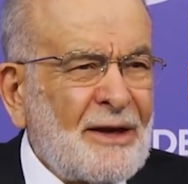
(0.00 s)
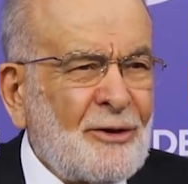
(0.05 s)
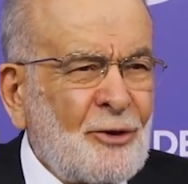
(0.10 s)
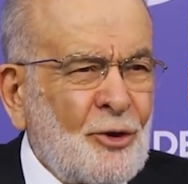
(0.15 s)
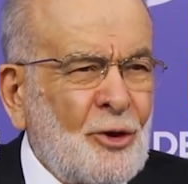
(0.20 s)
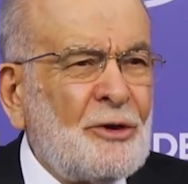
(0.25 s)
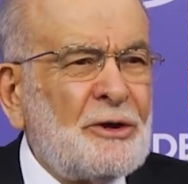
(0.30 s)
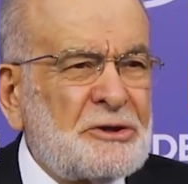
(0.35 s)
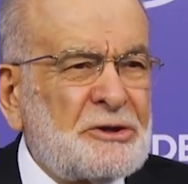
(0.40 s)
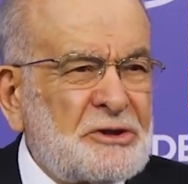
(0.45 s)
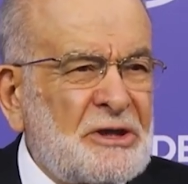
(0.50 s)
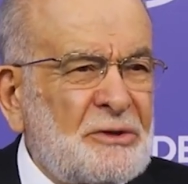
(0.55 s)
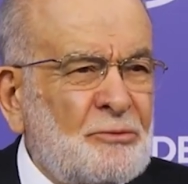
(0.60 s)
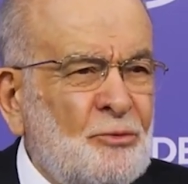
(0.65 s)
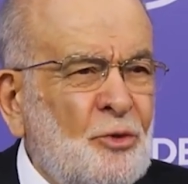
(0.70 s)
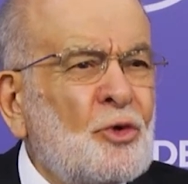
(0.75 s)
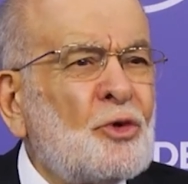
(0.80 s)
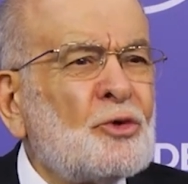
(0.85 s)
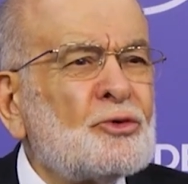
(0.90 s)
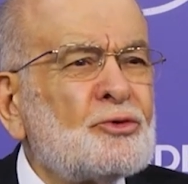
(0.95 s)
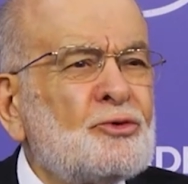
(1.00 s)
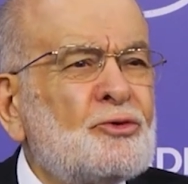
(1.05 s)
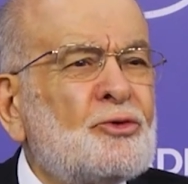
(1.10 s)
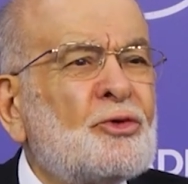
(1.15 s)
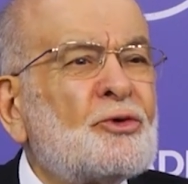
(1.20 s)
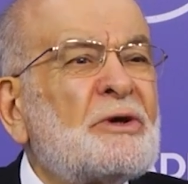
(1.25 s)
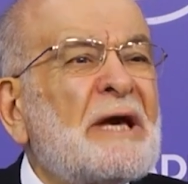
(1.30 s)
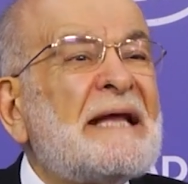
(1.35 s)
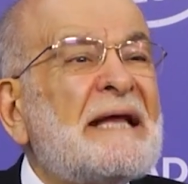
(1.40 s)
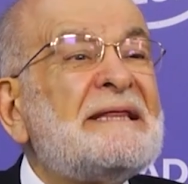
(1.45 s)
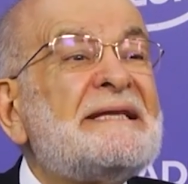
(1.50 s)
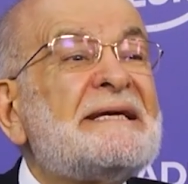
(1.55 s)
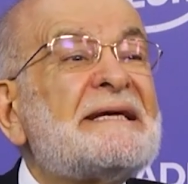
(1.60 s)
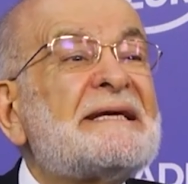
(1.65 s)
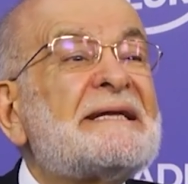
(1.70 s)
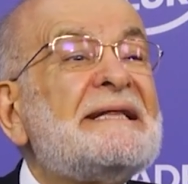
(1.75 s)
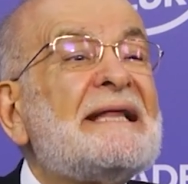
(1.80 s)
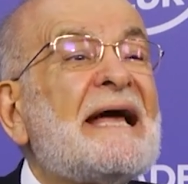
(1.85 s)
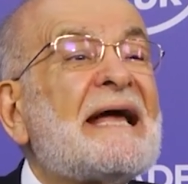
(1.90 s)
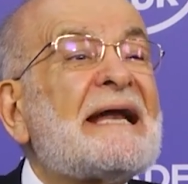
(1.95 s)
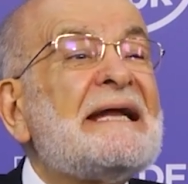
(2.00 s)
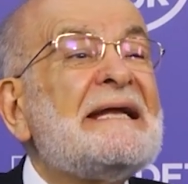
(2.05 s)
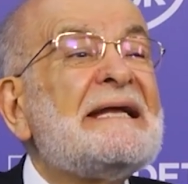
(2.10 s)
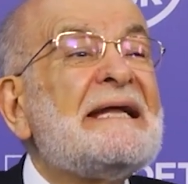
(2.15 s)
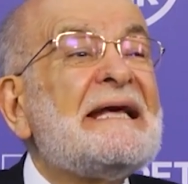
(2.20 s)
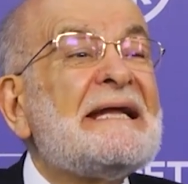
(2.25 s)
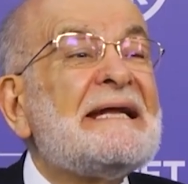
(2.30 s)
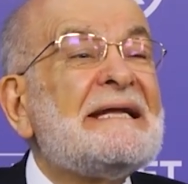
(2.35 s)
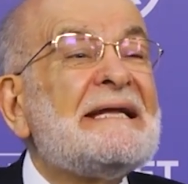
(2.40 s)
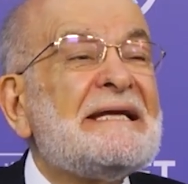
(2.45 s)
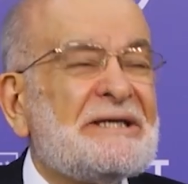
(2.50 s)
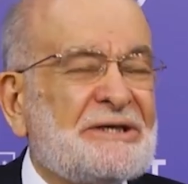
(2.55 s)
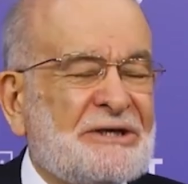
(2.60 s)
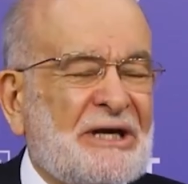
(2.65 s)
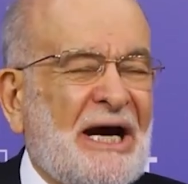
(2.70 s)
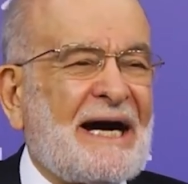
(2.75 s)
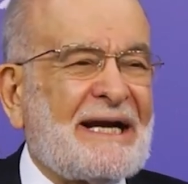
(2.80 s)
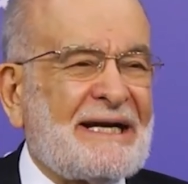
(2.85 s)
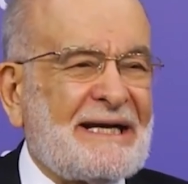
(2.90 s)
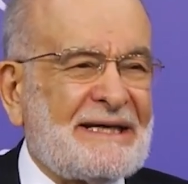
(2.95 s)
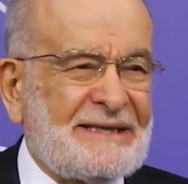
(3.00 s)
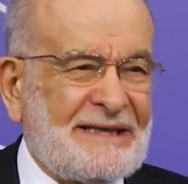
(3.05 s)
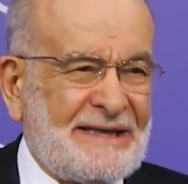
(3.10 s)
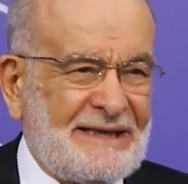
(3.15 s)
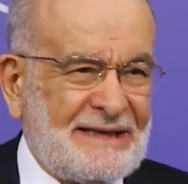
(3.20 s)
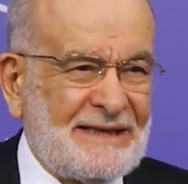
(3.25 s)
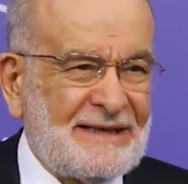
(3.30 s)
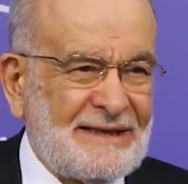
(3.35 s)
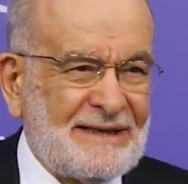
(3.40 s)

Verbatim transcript: Onun için bu tükendiklerinin işareti.